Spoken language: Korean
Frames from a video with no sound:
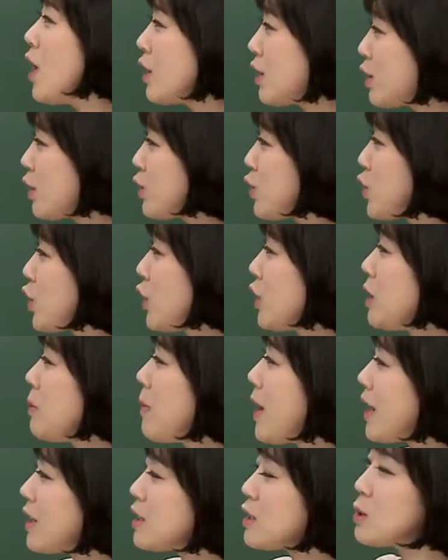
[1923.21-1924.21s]
그렇죠. 이
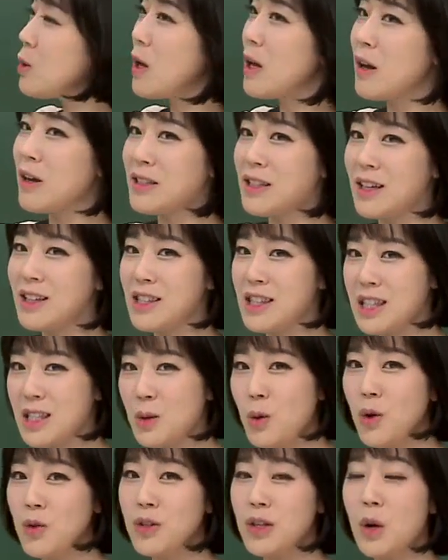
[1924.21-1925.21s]
맥스웰 회사
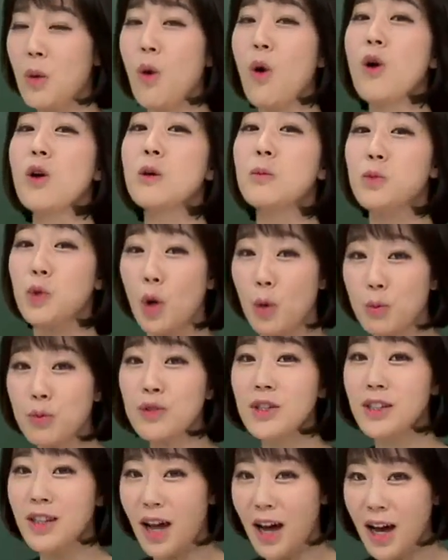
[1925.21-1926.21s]
직원들의 월급
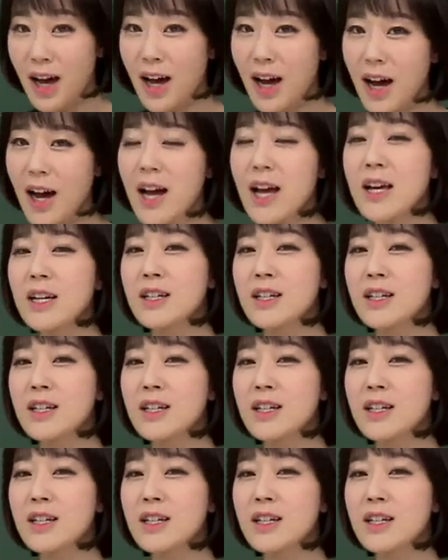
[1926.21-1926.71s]
덕분이다.